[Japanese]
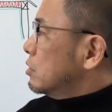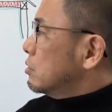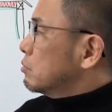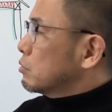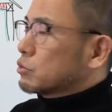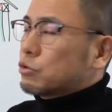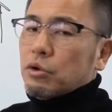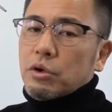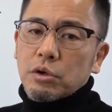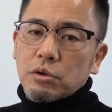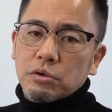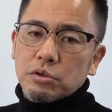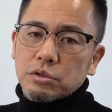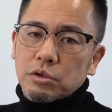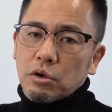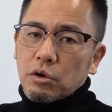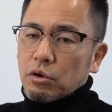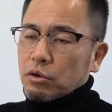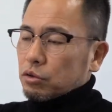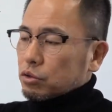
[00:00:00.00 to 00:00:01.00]
もうそれこ
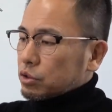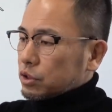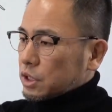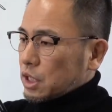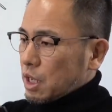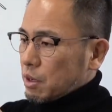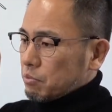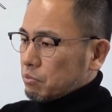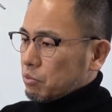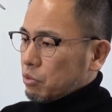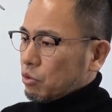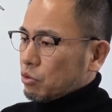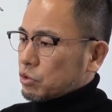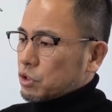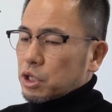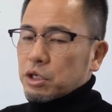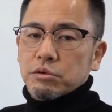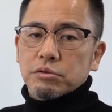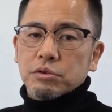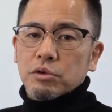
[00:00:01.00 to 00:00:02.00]
そ暖房
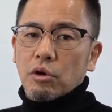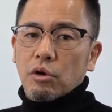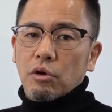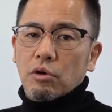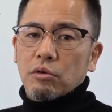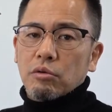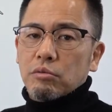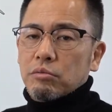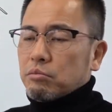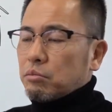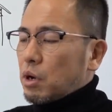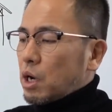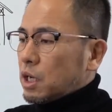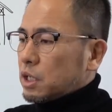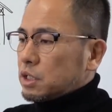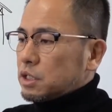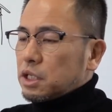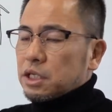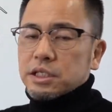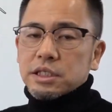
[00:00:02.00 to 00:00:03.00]
器具の周
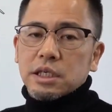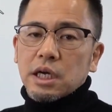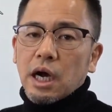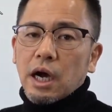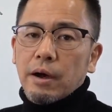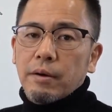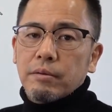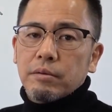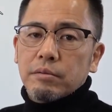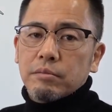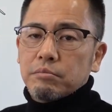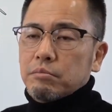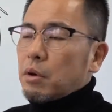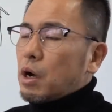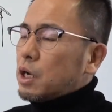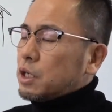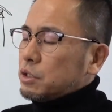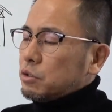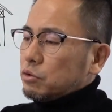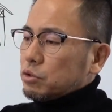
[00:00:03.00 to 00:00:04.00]
りでしか
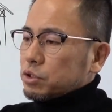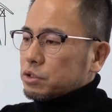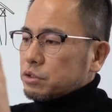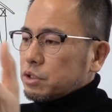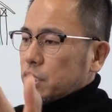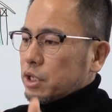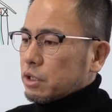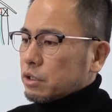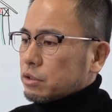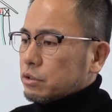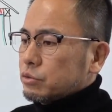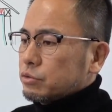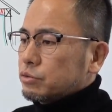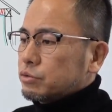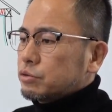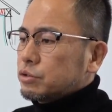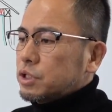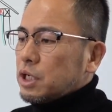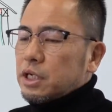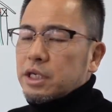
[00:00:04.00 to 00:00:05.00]
周りのですね
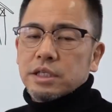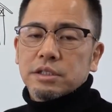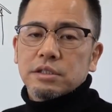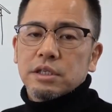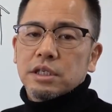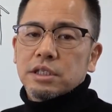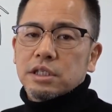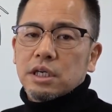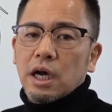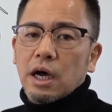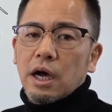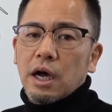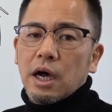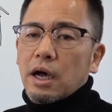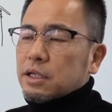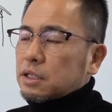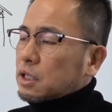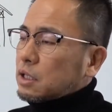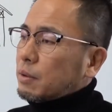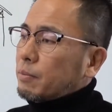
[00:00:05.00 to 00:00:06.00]
輻射熱でしか
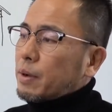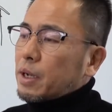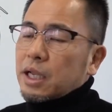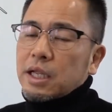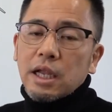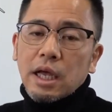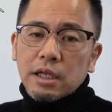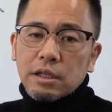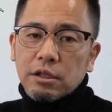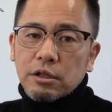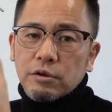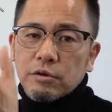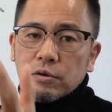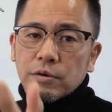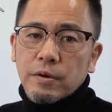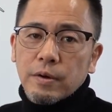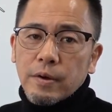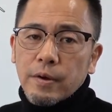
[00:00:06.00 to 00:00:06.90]
温まれないっていう